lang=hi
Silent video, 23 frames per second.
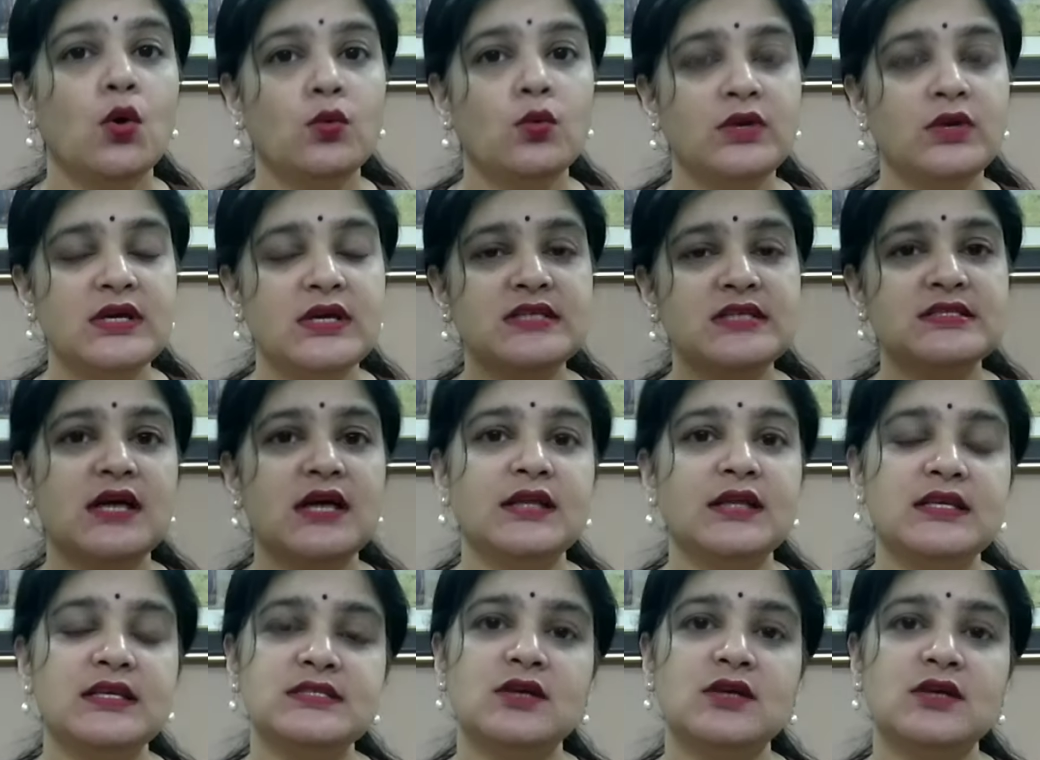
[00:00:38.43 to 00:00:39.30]
उनके
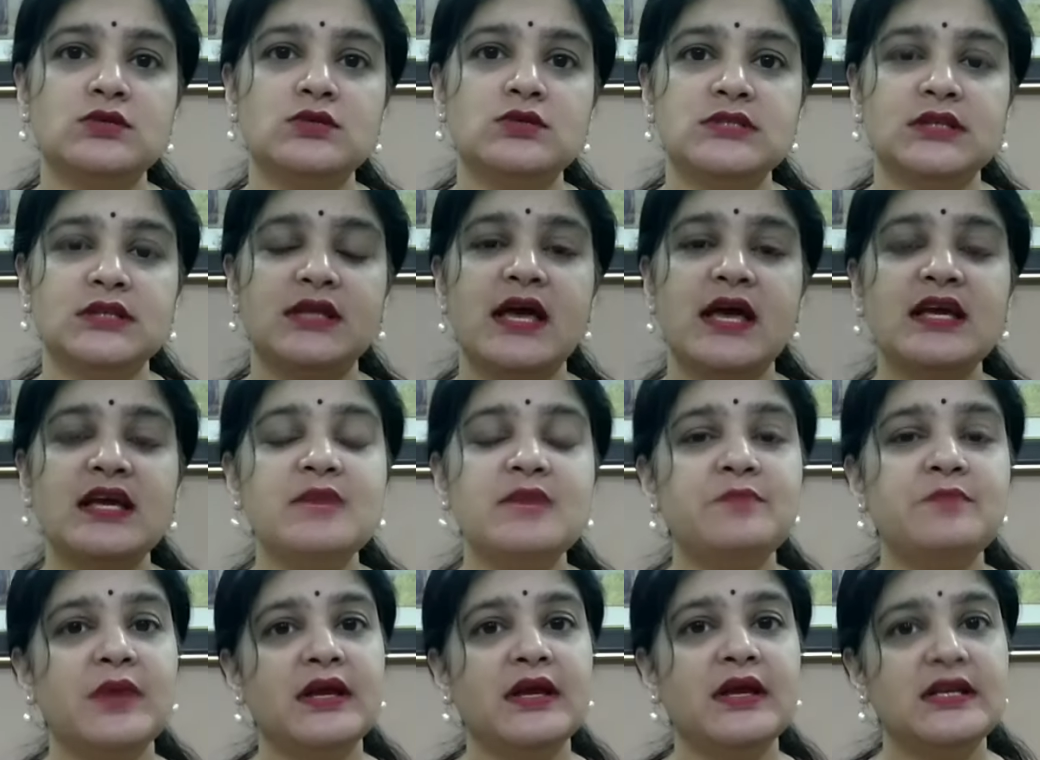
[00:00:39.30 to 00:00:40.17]
साथ ऐसा हो सकता है कि
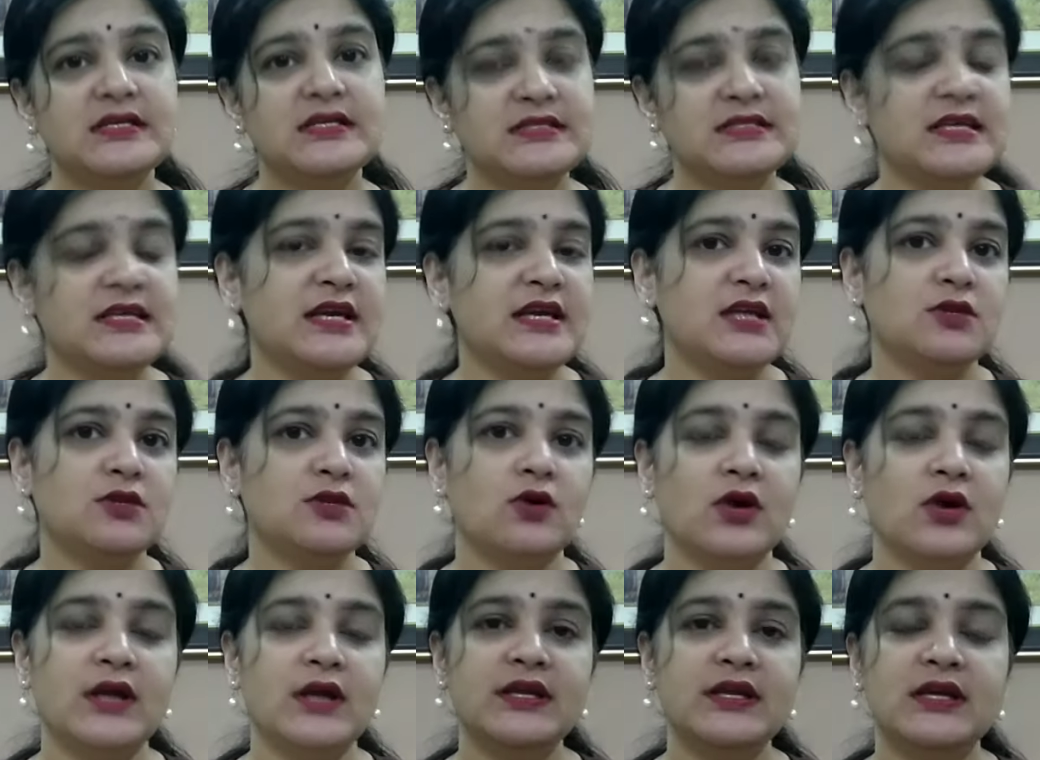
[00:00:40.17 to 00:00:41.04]
प्रेगनेंसी के
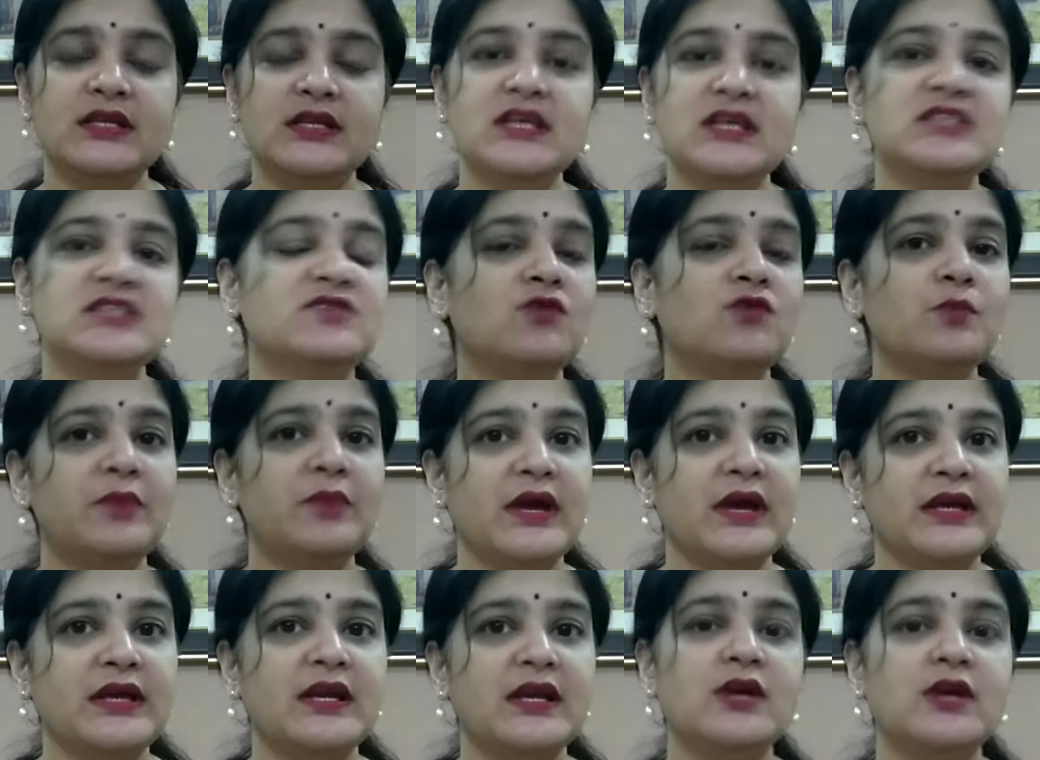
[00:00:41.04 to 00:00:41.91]
दौरान यानी कि जब वो
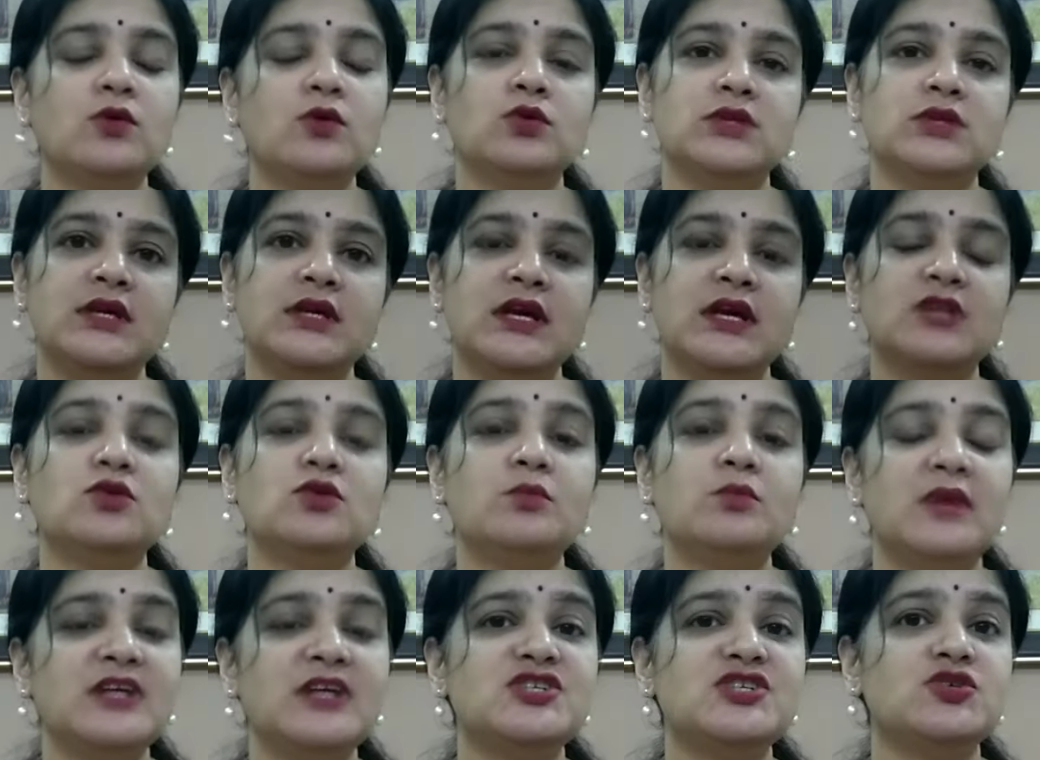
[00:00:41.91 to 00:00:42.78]
प्रेग्नेंट होती हैं तो
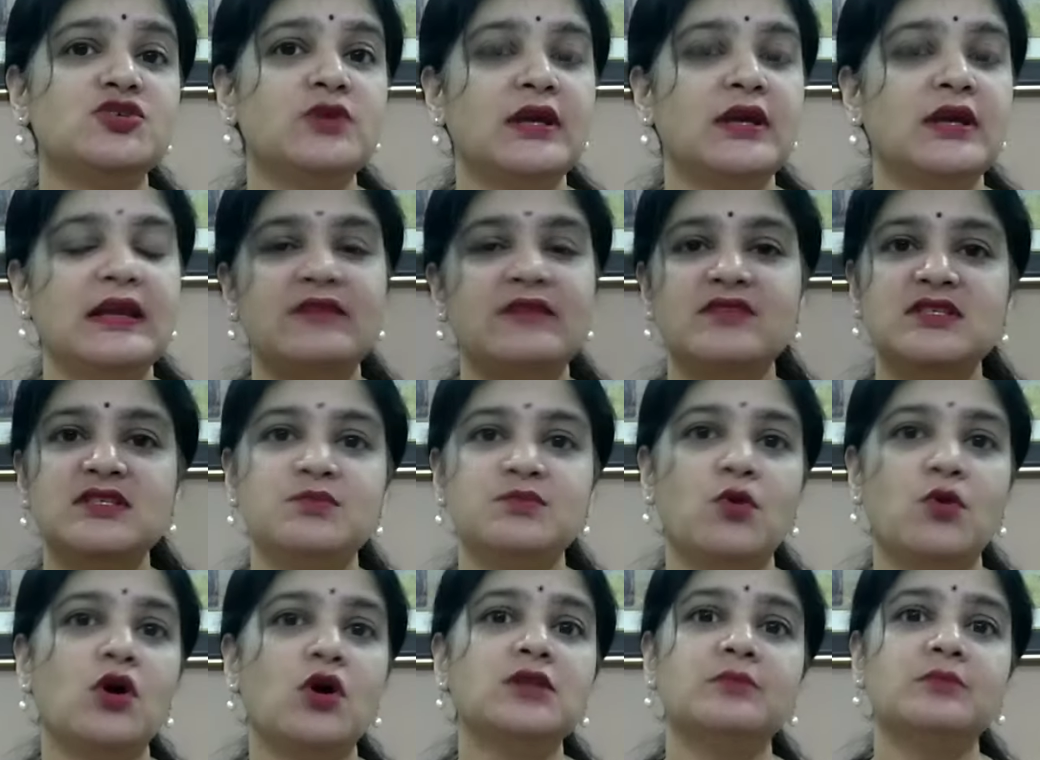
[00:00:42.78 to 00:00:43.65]
ब्लड शुगर लेवल्स
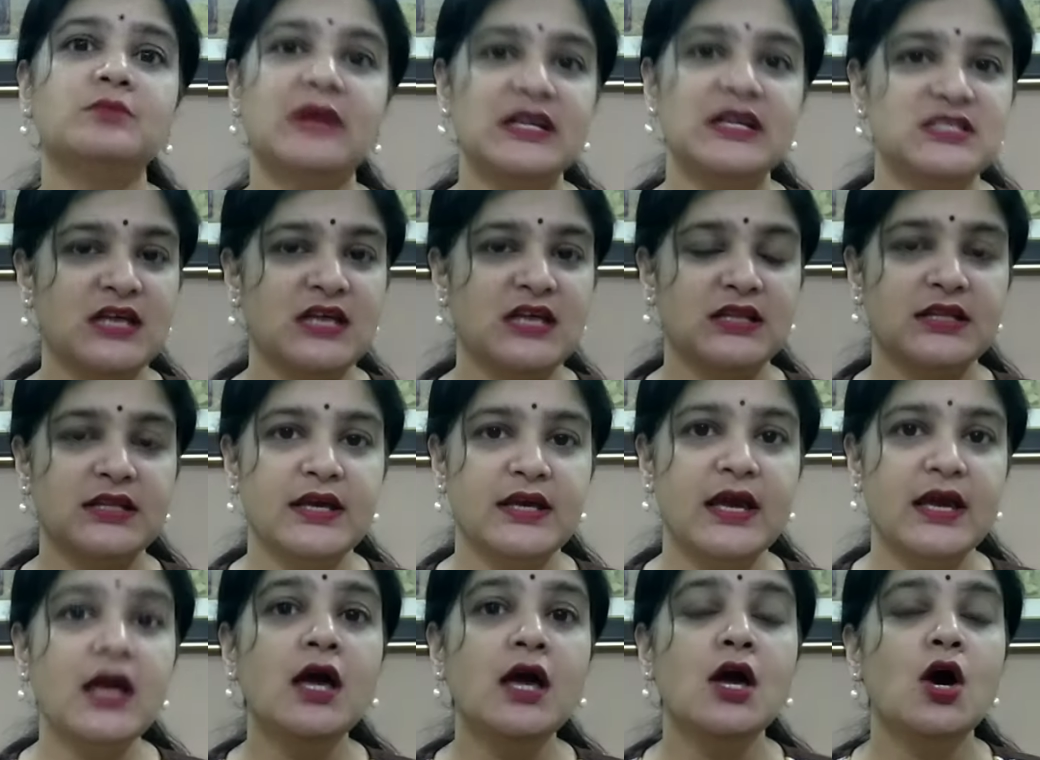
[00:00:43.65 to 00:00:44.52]
बहुत बढ़ जाते
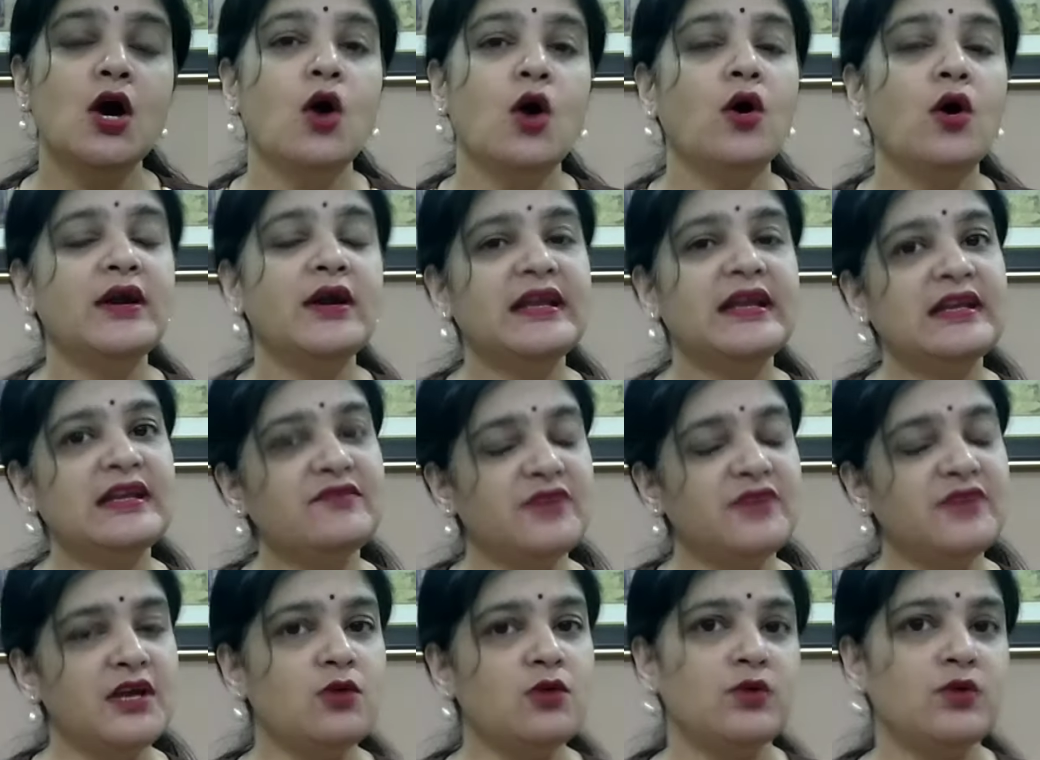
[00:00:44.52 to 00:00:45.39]
हैं और
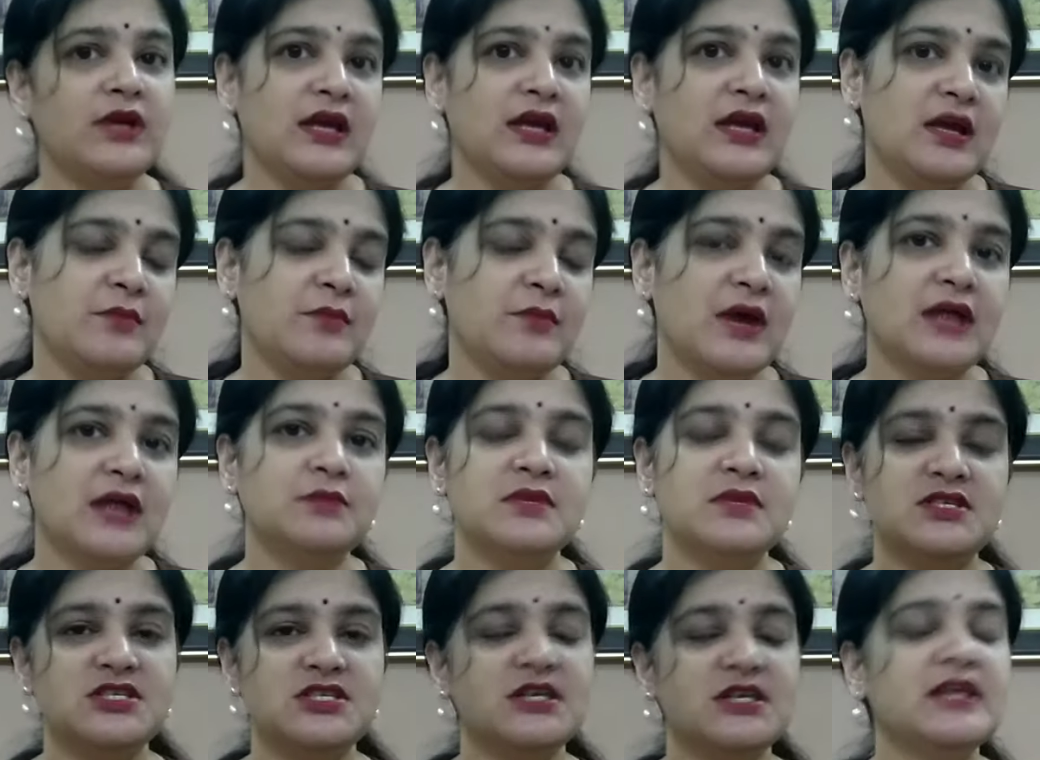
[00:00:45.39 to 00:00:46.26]
डिलीवरी होने के बाद
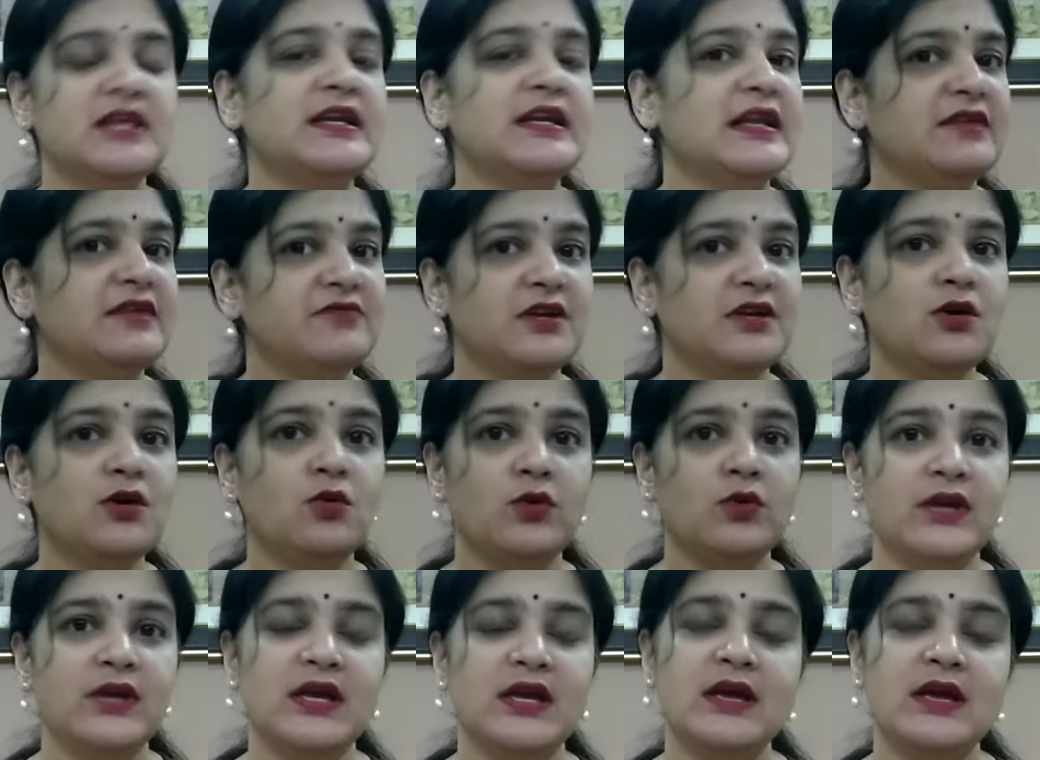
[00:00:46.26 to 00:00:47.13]
बच्चे की डिलीवरी
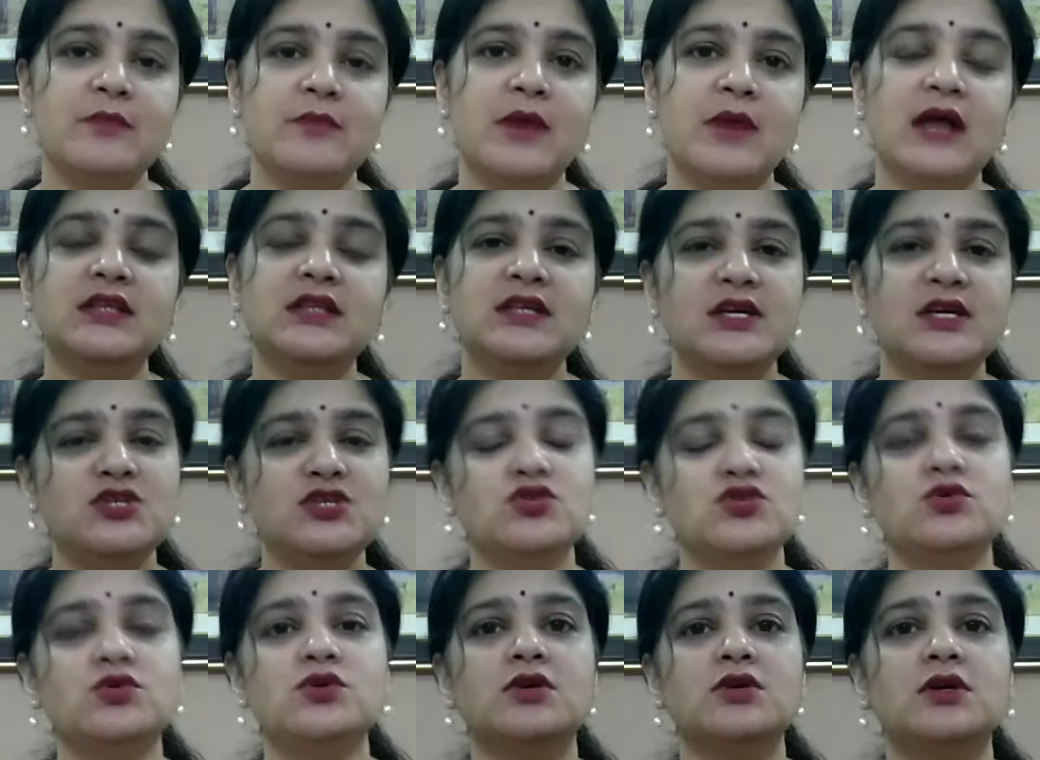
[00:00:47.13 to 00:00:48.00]
होने के बाद ये जो